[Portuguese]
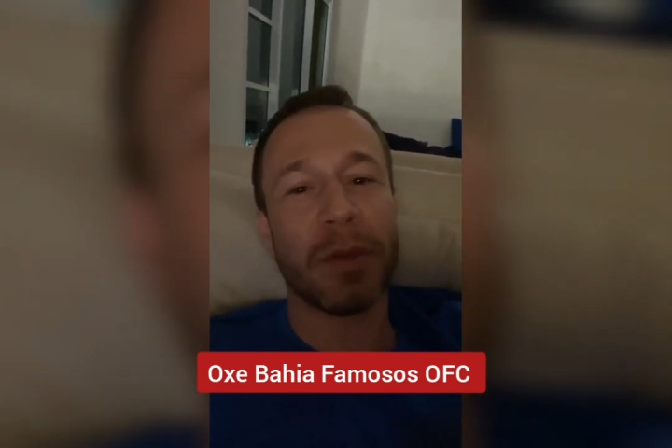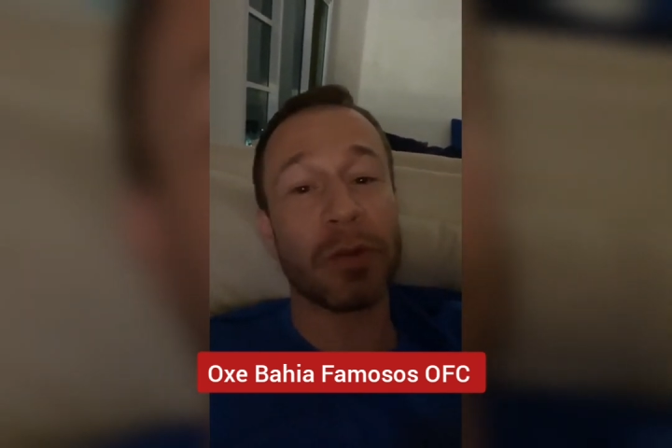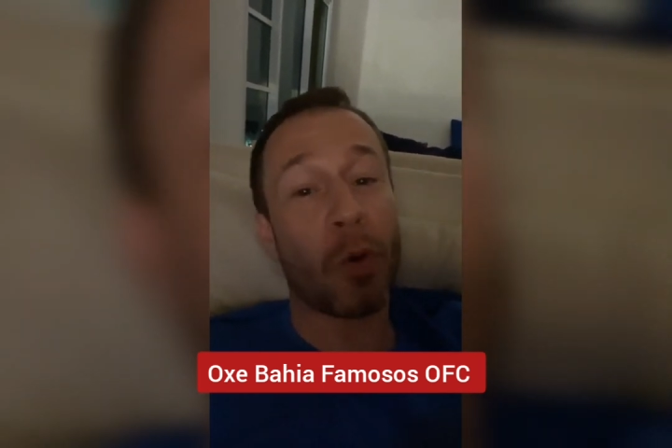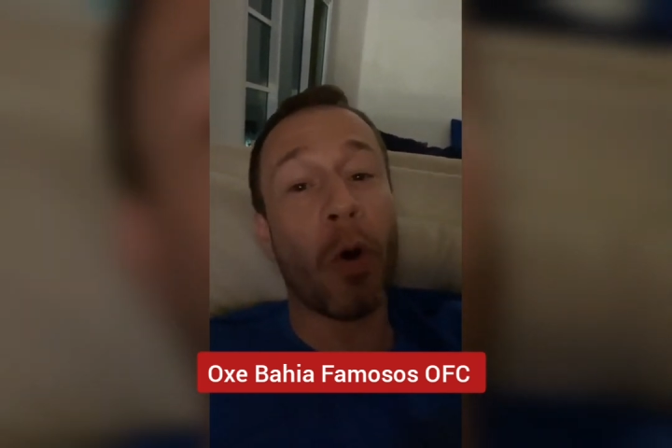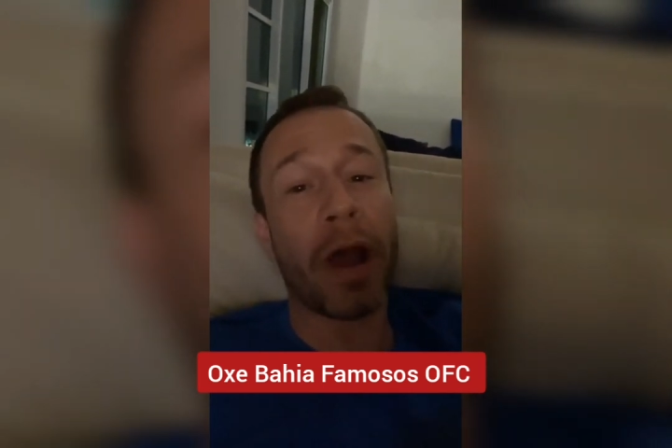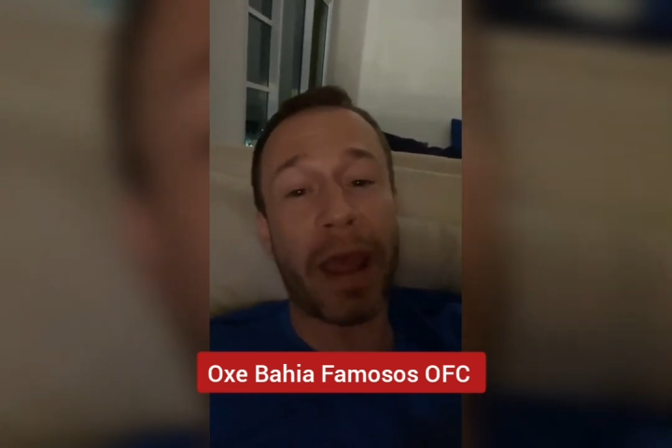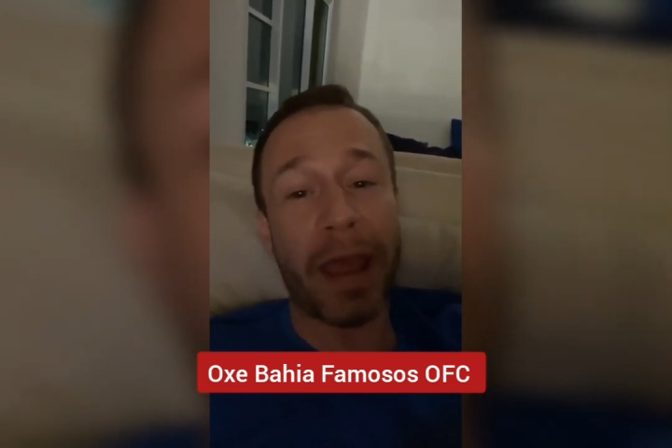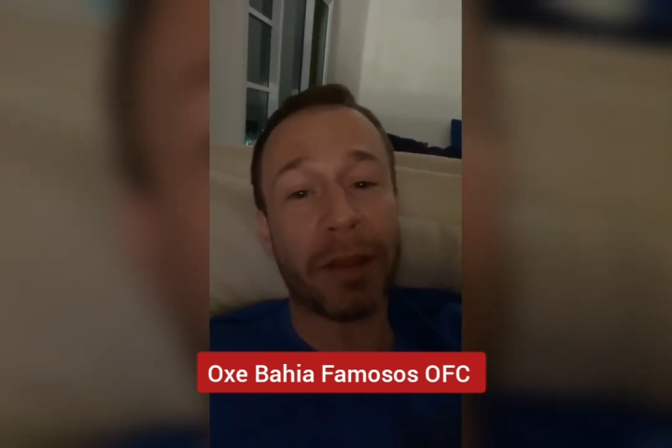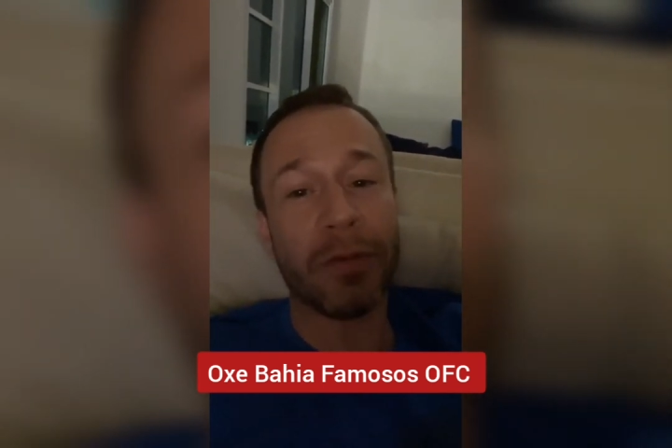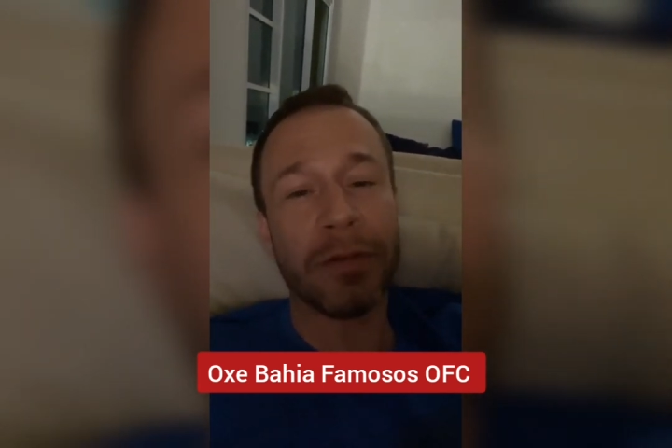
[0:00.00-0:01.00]
Mas o
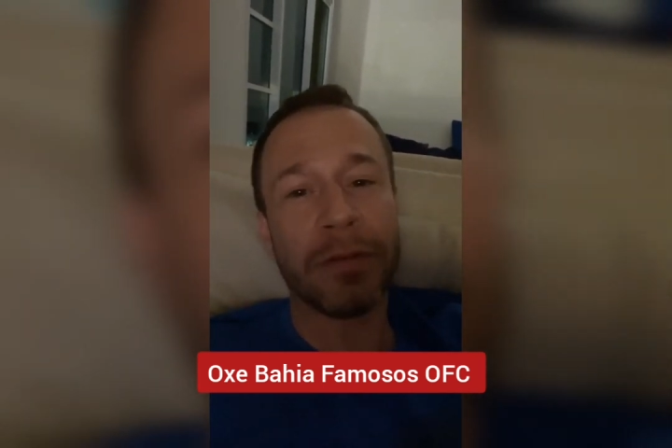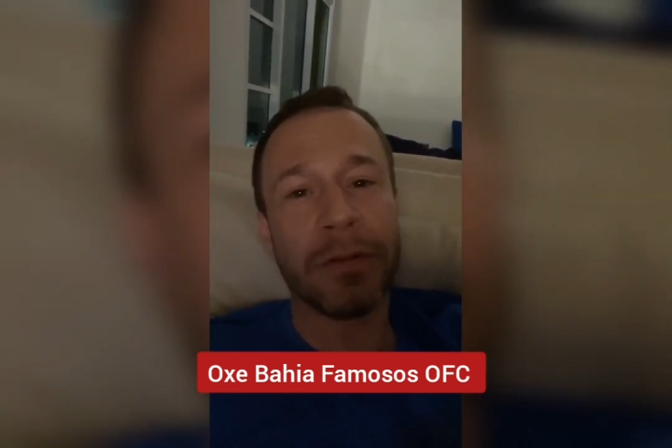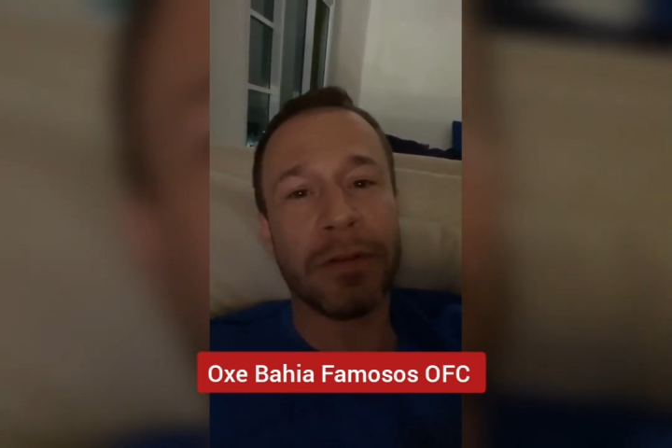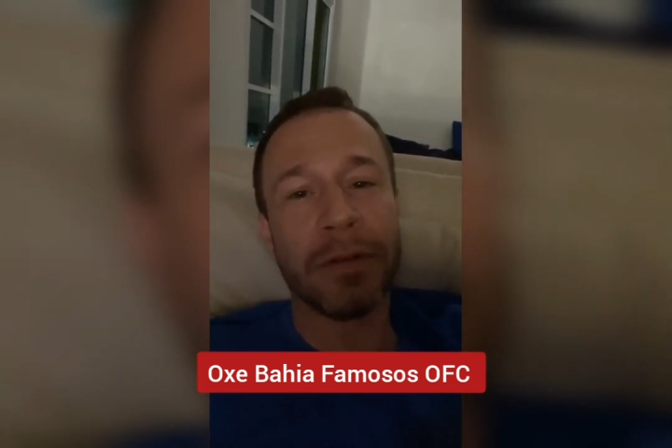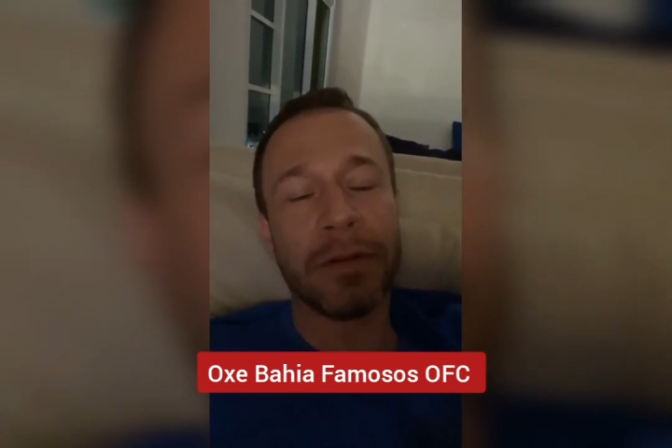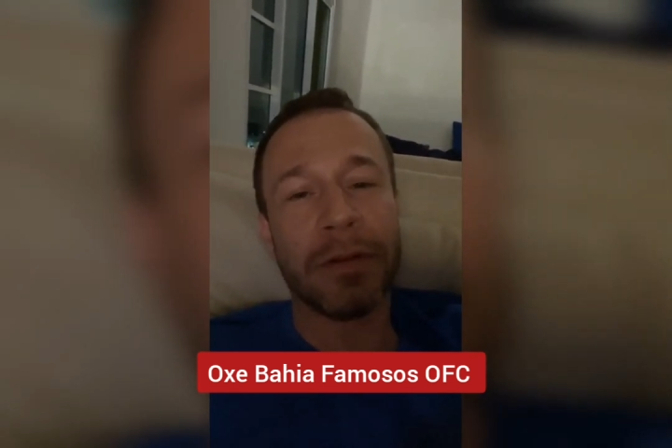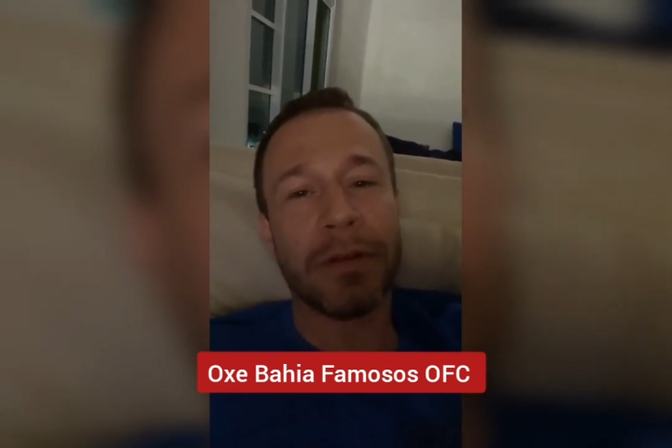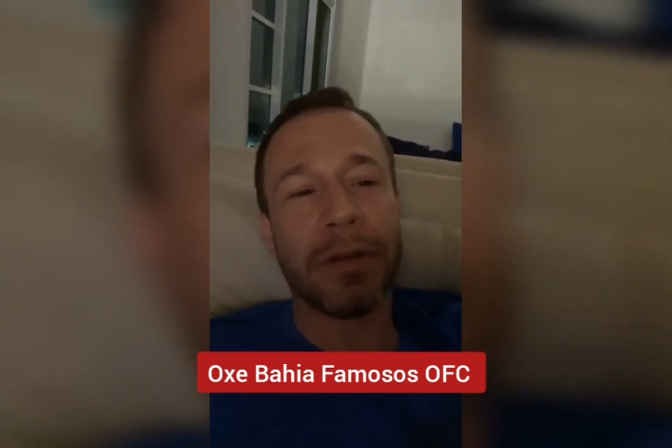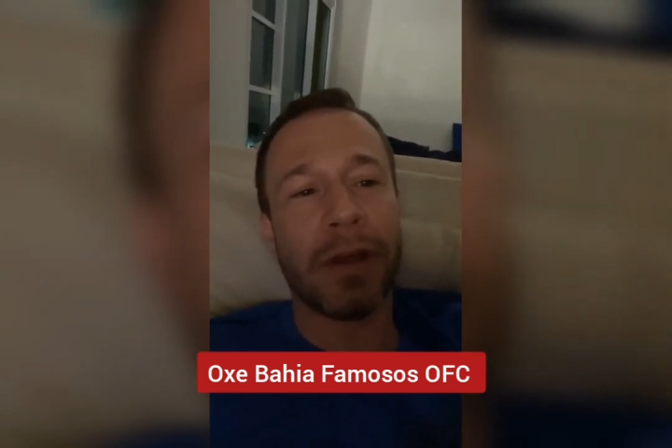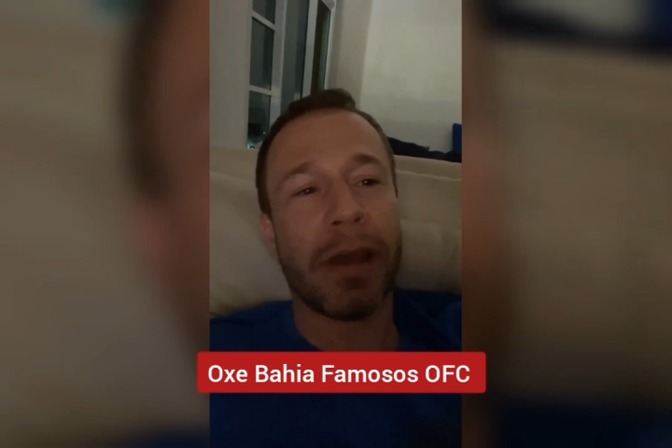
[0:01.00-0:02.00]
correto
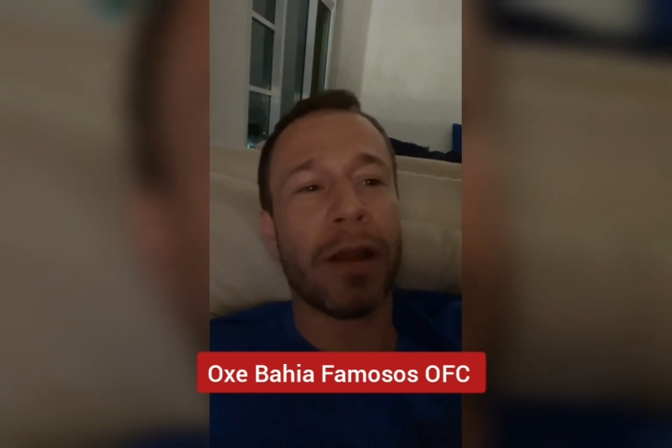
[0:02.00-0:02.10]
era